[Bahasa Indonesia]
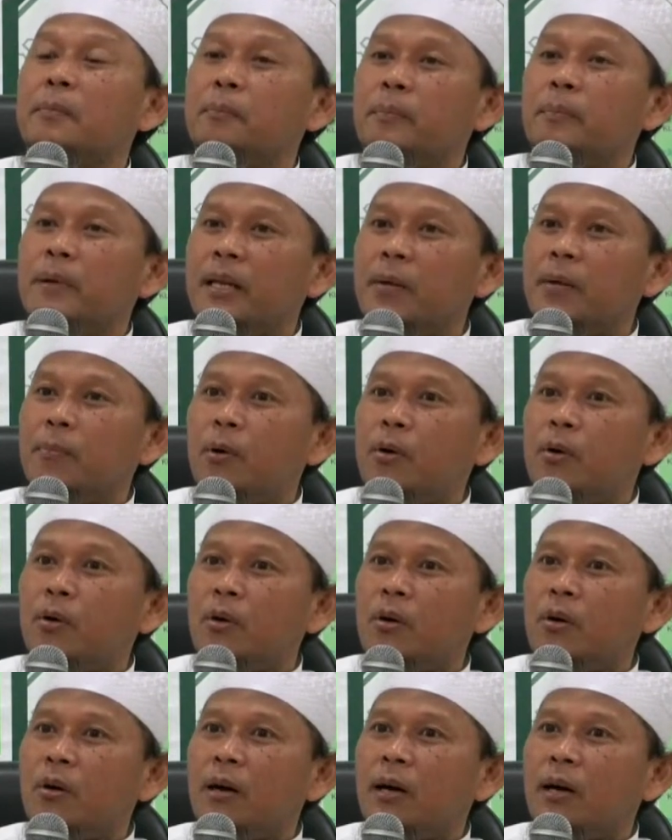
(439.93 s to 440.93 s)
pilih
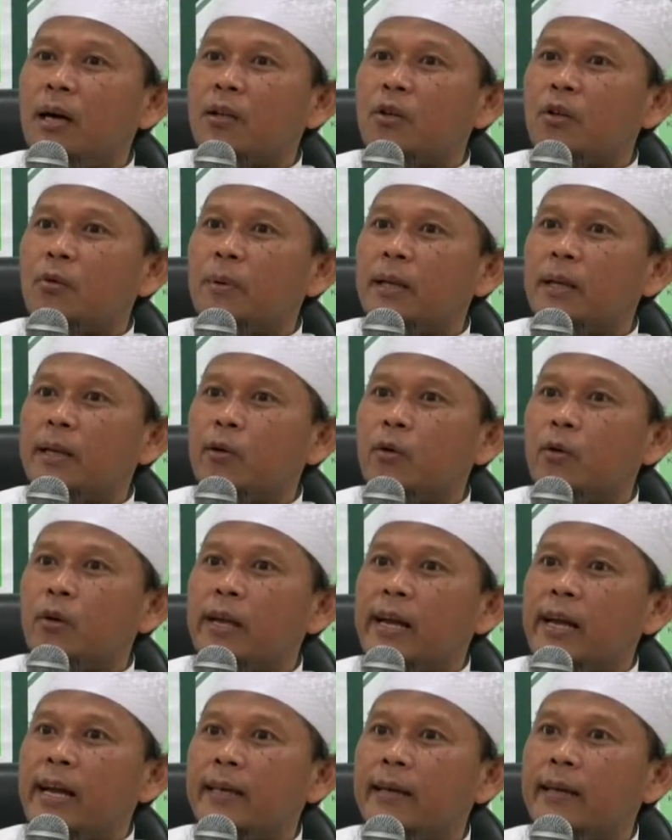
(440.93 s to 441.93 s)
pondok atau pilih
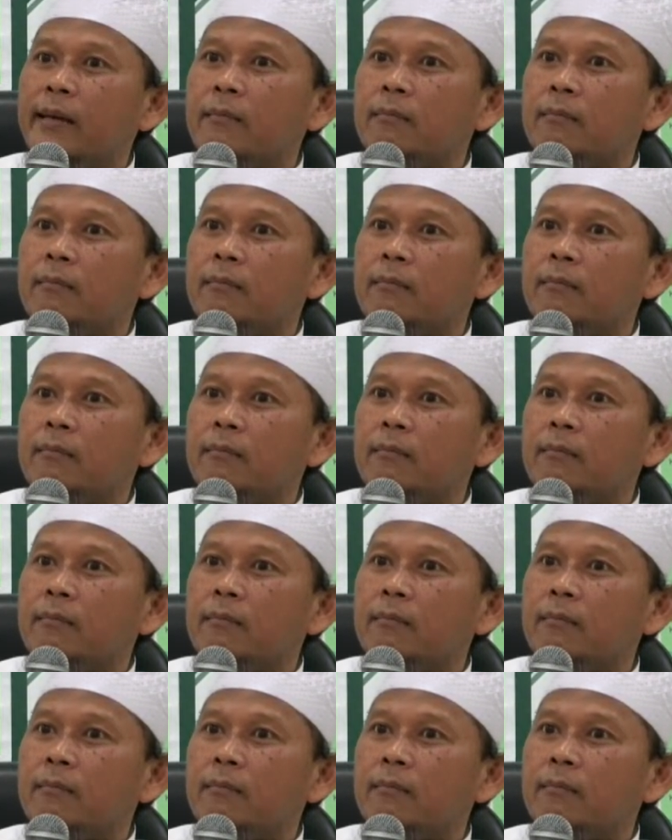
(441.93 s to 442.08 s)
Koreanya